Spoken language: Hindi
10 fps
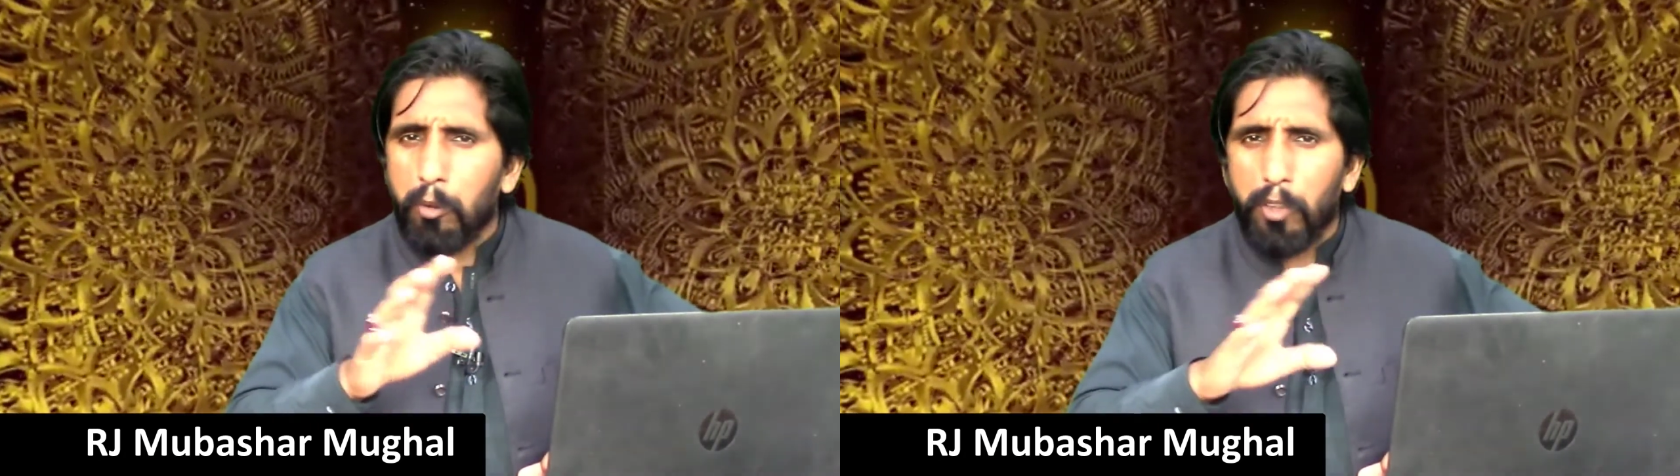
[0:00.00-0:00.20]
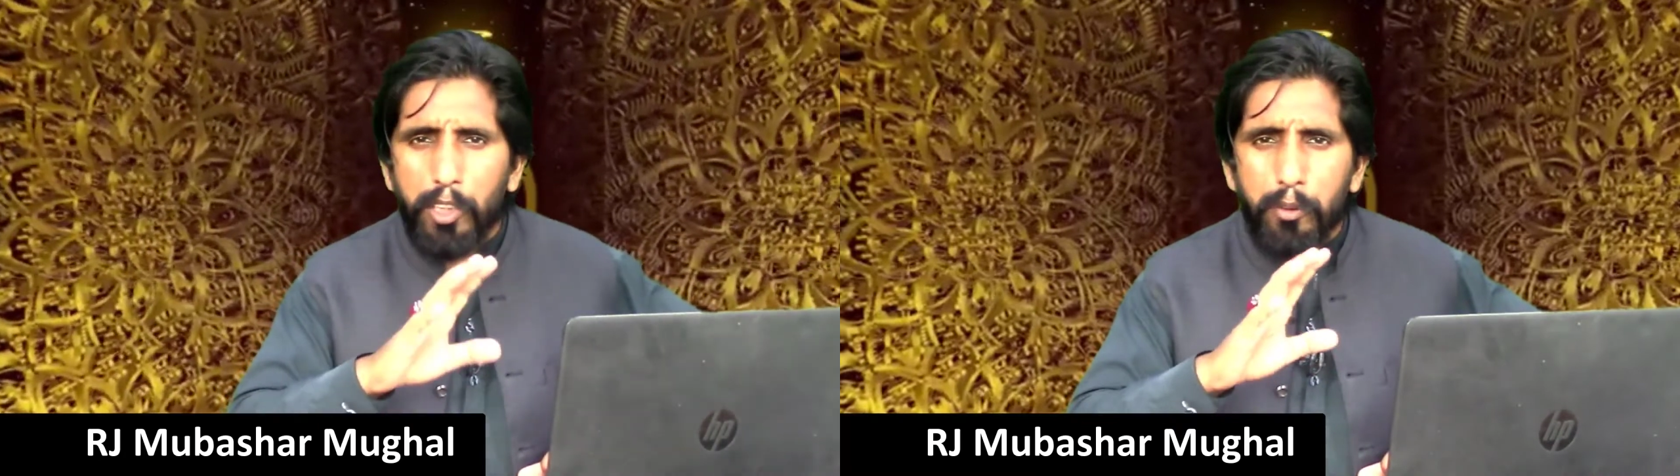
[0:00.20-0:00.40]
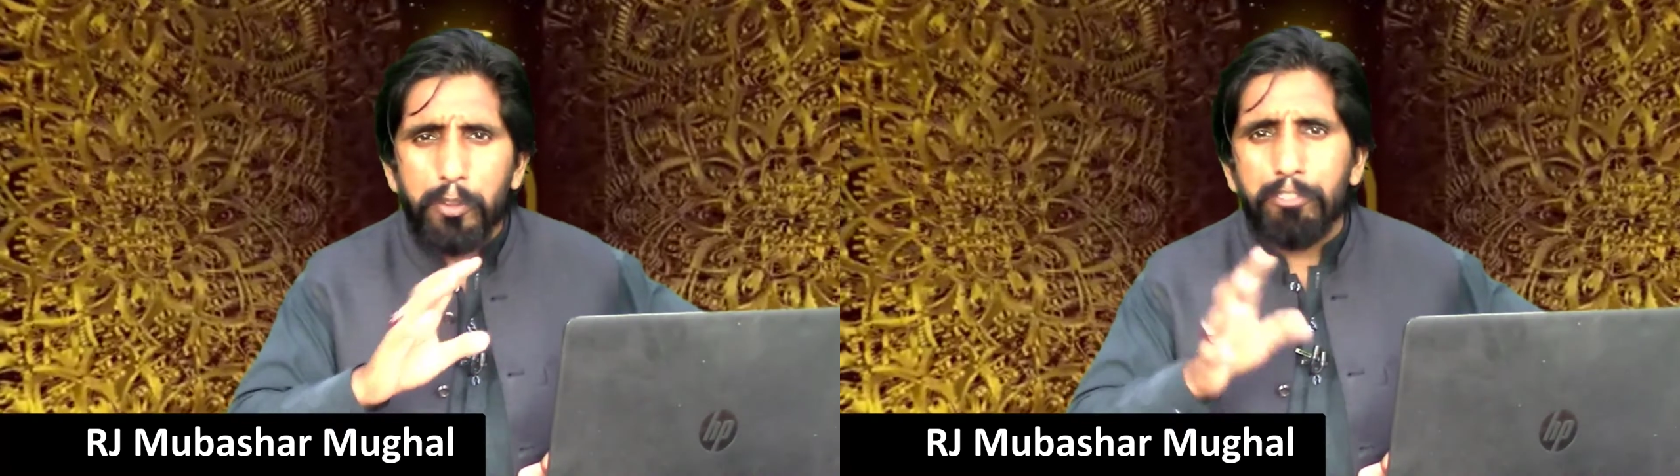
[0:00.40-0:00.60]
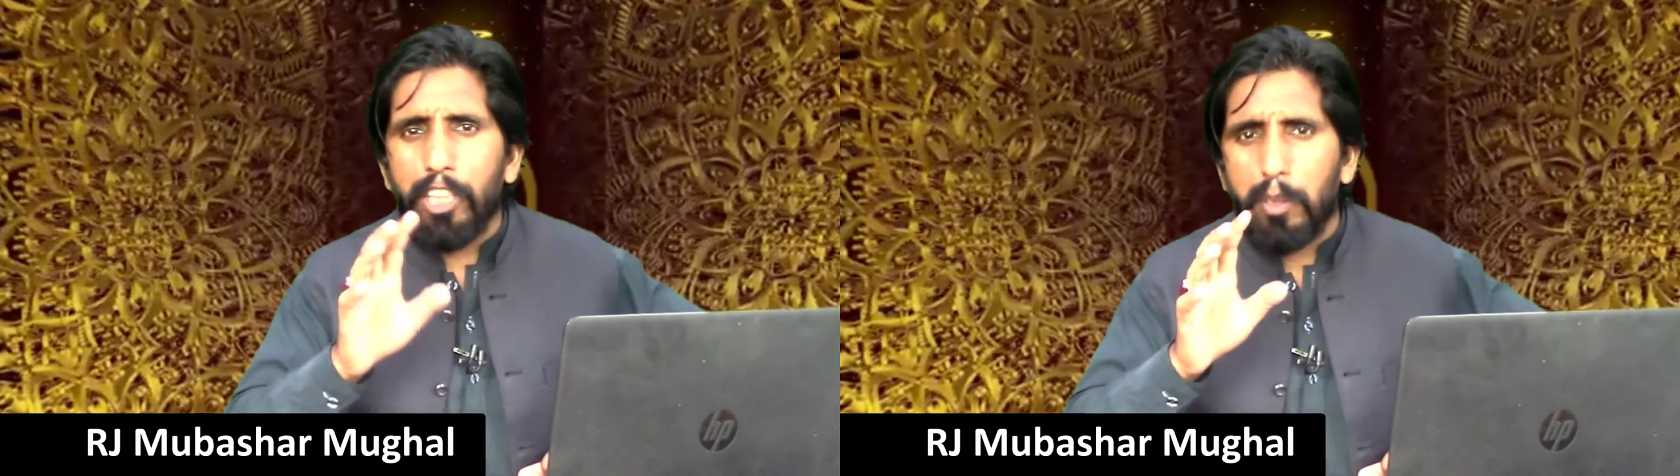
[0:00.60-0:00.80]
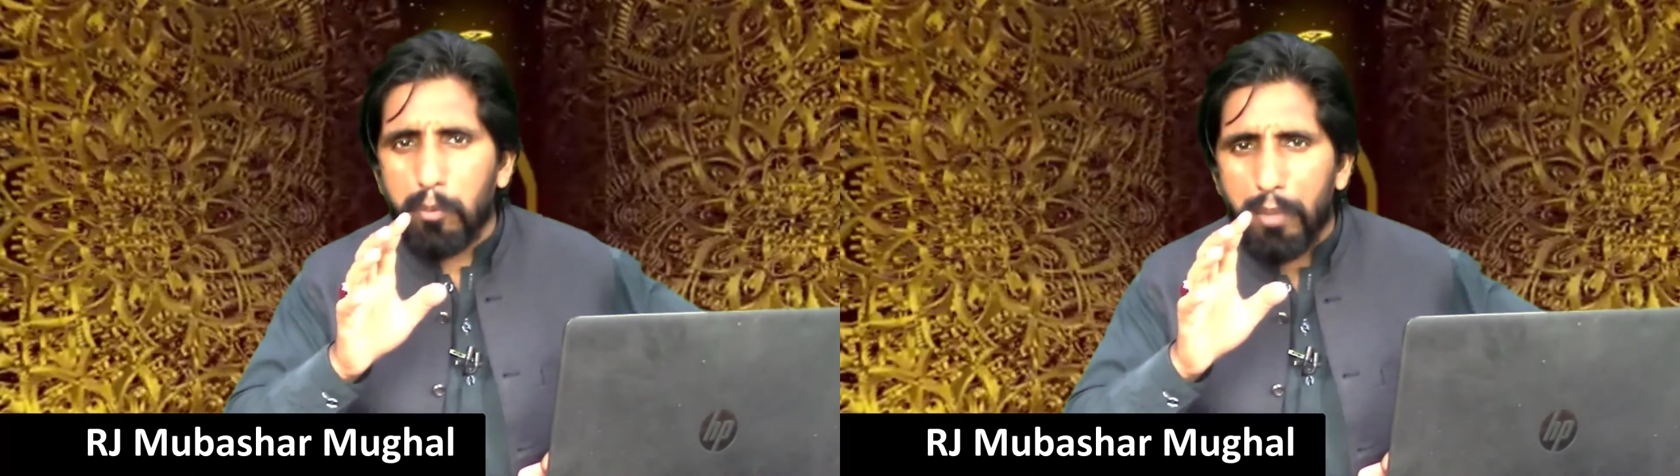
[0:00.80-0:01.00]
बोलता है कोई
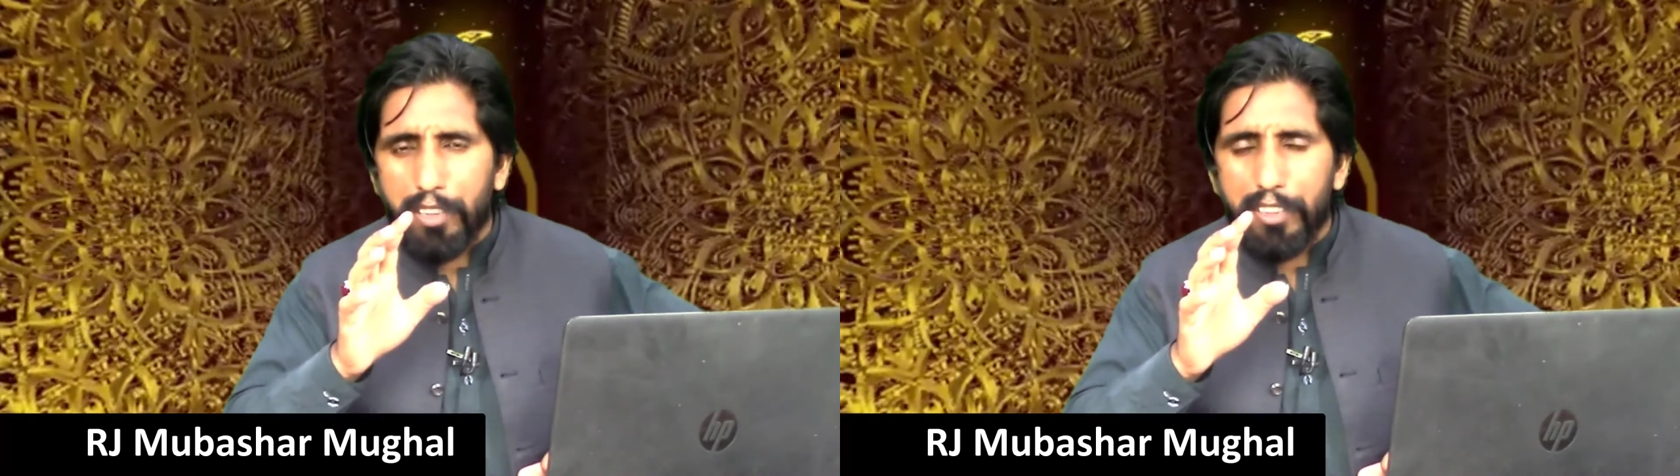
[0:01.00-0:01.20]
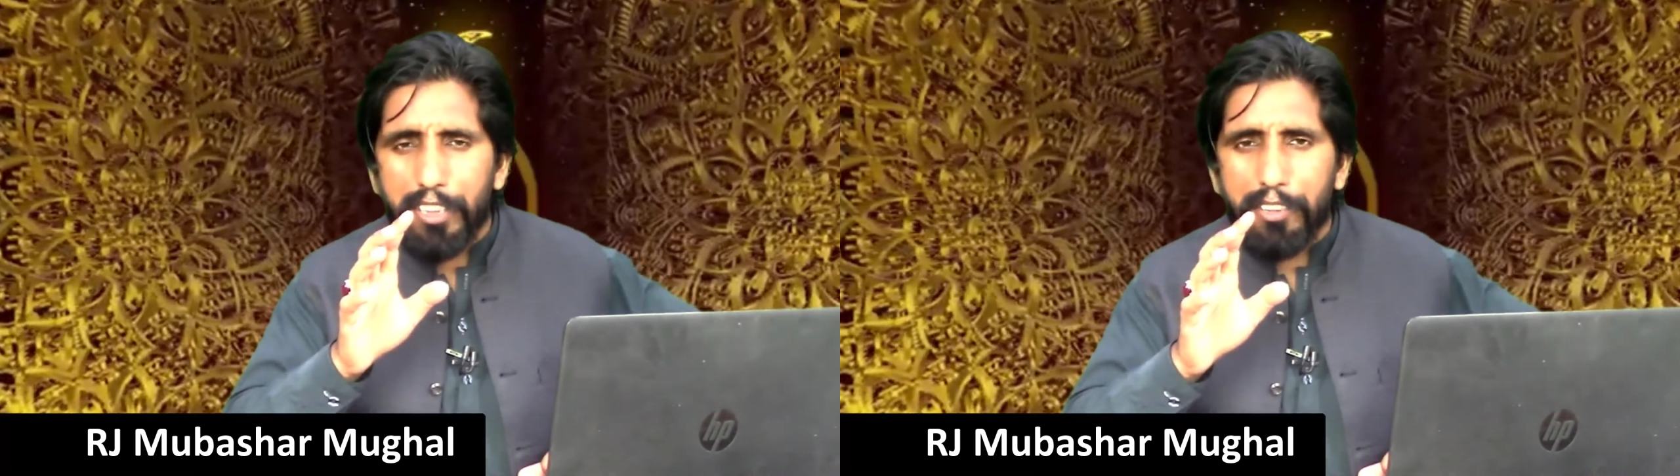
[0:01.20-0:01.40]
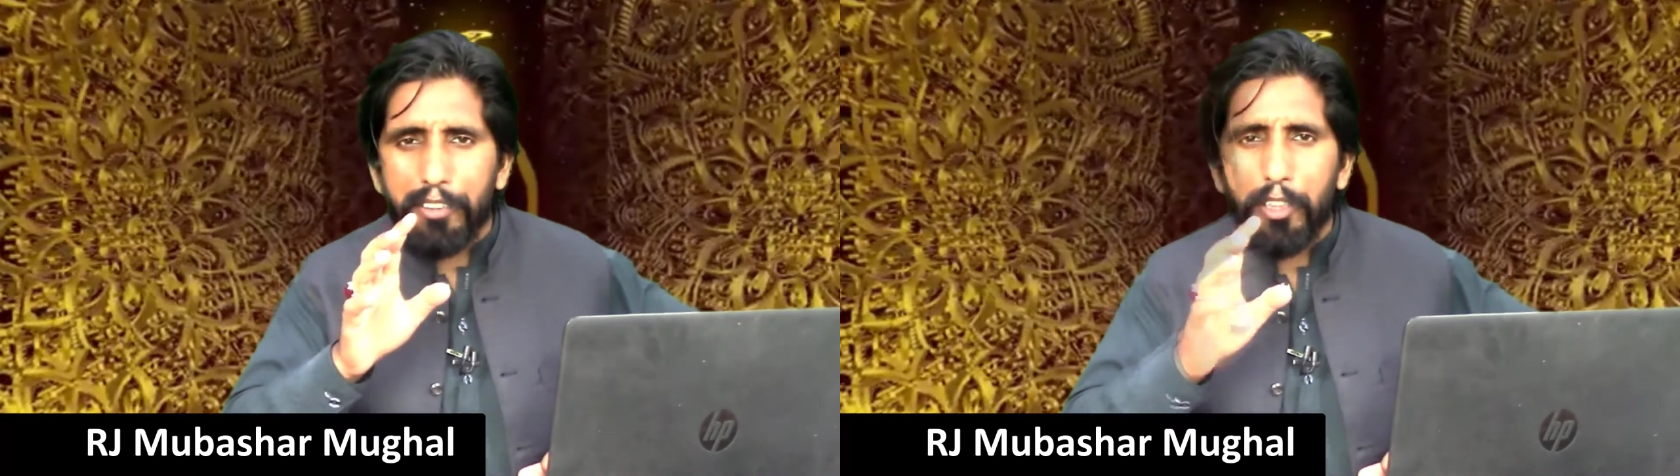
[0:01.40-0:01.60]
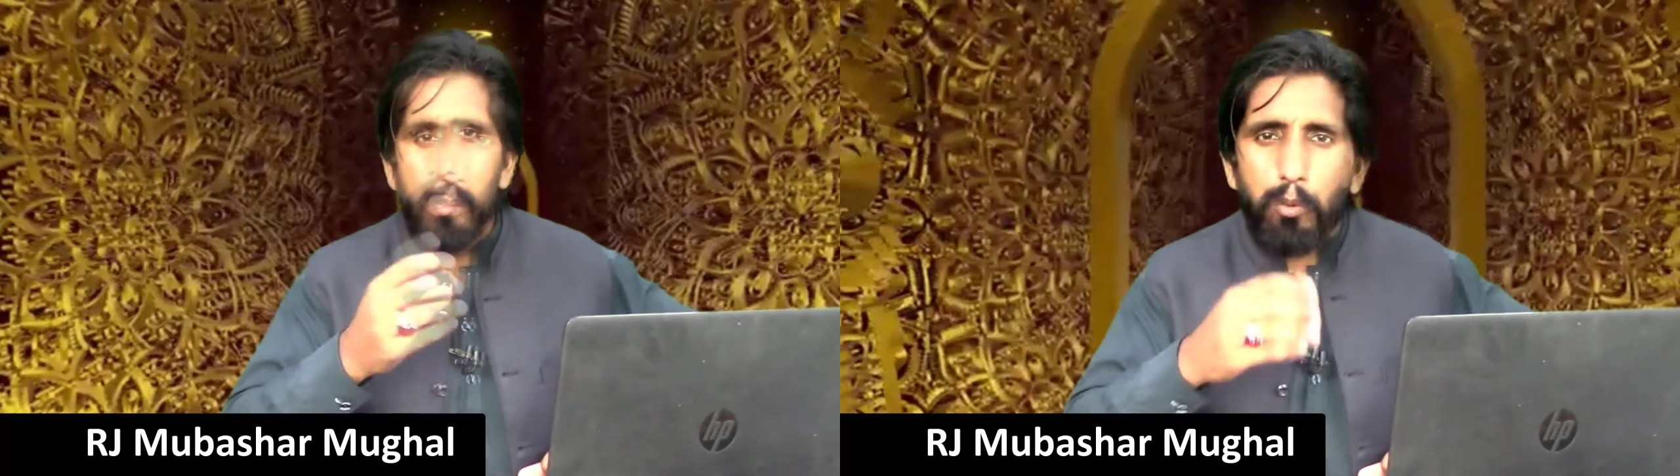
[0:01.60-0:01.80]
फालतू बात नहीं करता